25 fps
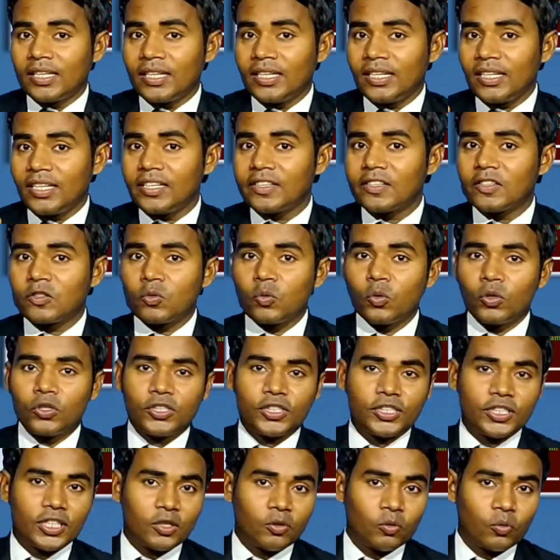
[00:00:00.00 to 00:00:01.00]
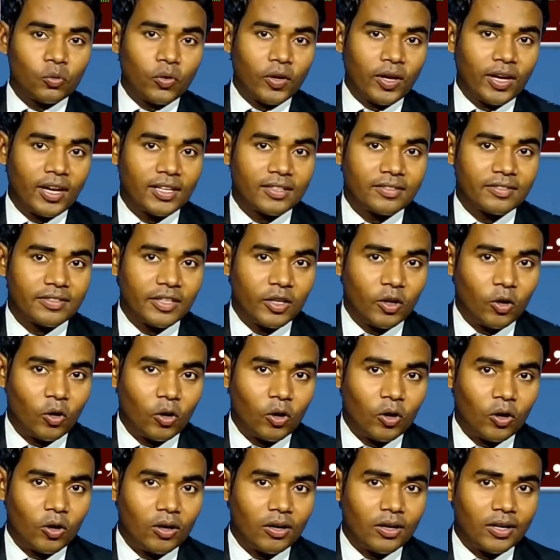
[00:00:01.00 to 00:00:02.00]
कि इस क्वेश्चन को कैसे
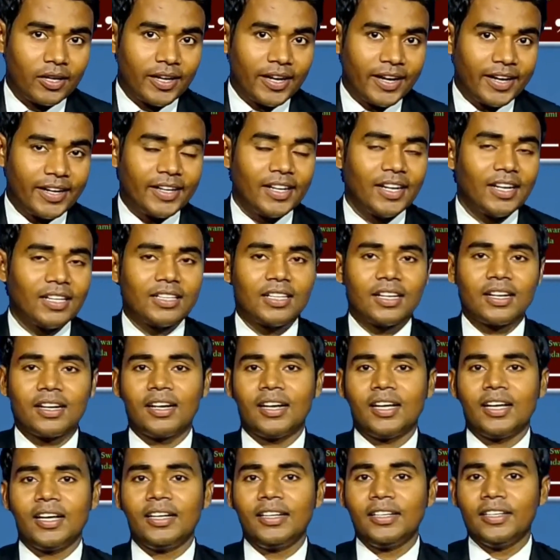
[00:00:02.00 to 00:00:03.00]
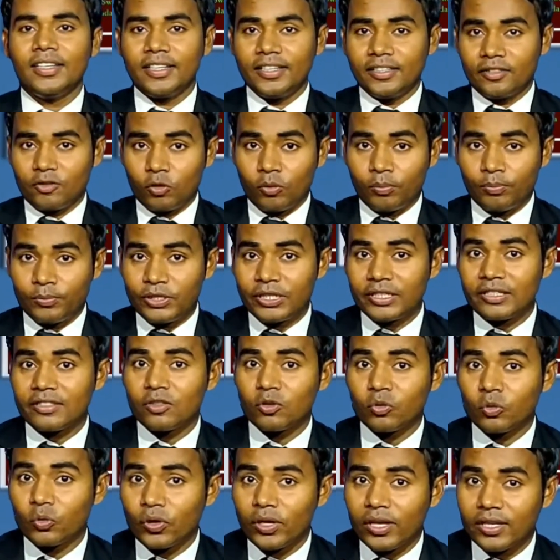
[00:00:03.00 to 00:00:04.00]
हैंडल करना है इस
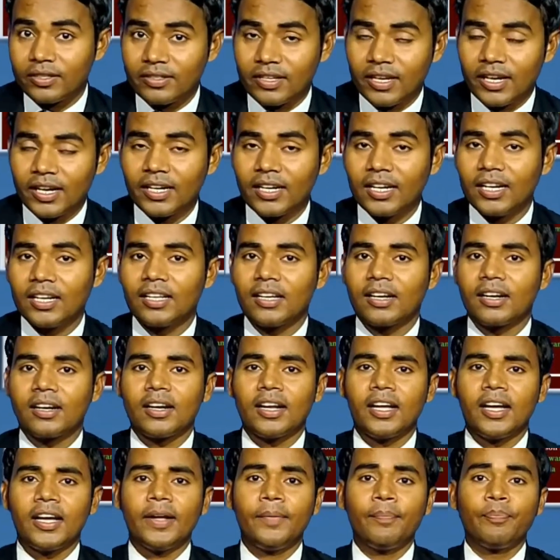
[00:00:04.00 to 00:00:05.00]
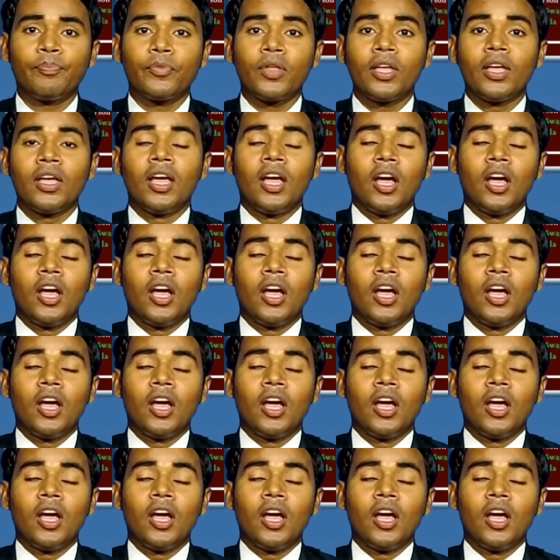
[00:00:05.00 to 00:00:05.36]
ऑब्जेक्शन को कैसे हैंडल करना है